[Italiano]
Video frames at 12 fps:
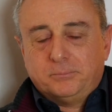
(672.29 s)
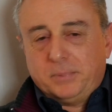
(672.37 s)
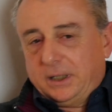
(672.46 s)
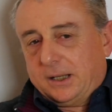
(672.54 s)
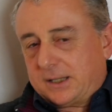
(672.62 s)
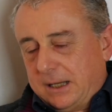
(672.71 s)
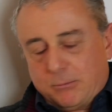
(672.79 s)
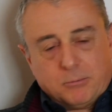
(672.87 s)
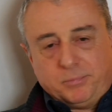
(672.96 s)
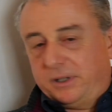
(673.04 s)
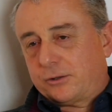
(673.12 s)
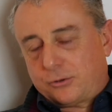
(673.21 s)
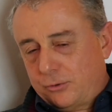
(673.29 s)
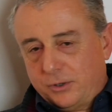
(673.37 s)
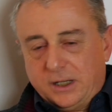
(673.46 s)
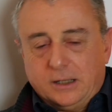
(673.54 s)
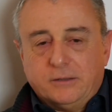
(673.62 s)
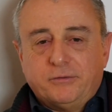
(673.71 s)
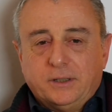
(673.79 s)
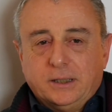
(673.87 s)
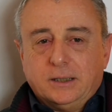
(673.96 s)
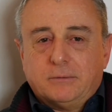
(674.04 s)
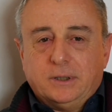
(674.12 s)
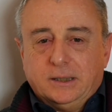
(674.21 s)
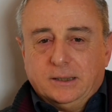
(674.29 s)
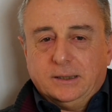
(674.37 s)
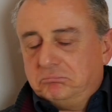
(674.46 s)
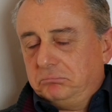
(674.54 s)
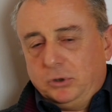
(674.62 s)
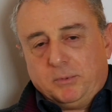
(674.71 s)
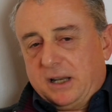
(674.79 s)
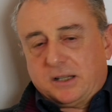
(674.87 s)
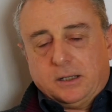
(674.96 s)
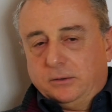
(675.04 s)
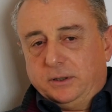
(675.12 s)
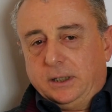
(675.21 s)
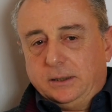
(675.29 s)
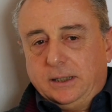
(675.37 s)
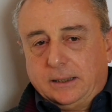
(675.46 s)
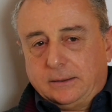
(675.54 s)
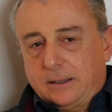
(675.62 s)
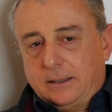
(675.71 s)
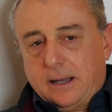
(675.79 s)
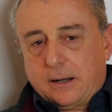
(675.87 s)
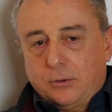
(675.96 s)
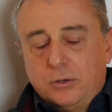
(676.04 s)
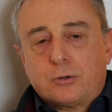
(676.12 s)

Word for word: perché siamo persone alla fine, quindi non me la sento di, di attaccarlo.